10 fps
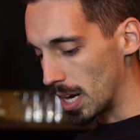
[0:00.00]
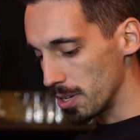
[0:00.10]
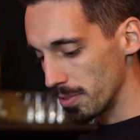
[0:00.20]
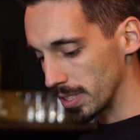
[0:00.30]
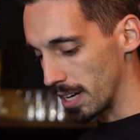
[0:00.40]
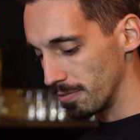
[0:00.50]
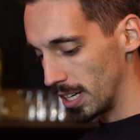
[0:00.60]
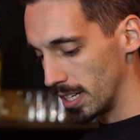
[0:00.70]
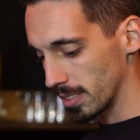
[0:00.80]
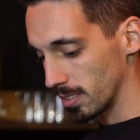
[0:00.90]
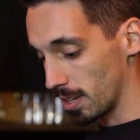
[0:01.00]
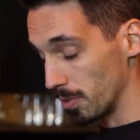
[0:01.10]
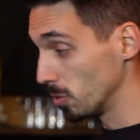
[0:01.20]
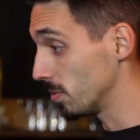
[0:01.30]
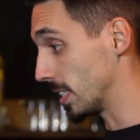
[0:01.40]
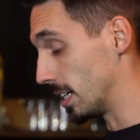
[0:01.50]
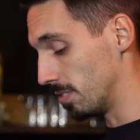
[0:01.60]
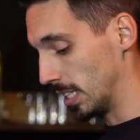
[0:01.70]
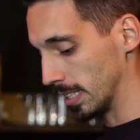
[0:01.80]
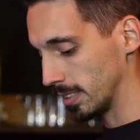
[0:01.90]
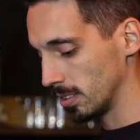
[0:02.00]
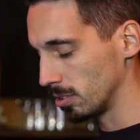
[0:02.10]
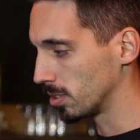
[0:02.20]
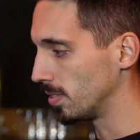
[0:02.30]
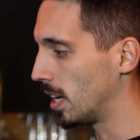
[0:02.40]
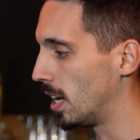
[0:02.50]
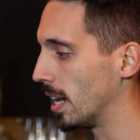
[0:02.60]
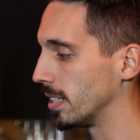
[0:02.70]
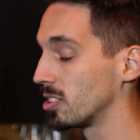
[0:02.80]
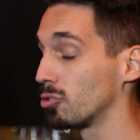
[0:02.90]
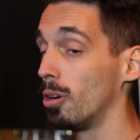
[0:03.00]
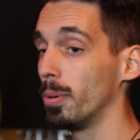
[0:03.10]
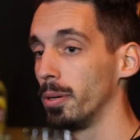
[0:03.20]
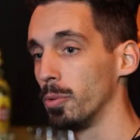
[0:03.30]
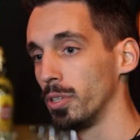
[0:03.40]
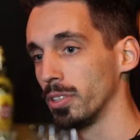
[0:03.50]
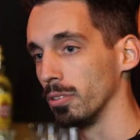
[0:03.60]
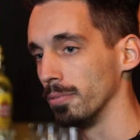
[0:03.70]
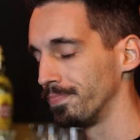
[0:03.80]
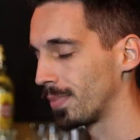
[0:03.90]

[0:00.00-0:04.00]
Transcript: Habe ich mir was einfallen lassen, haben wir uns was einfallen lassen und zwar einen Strawberry Mojito.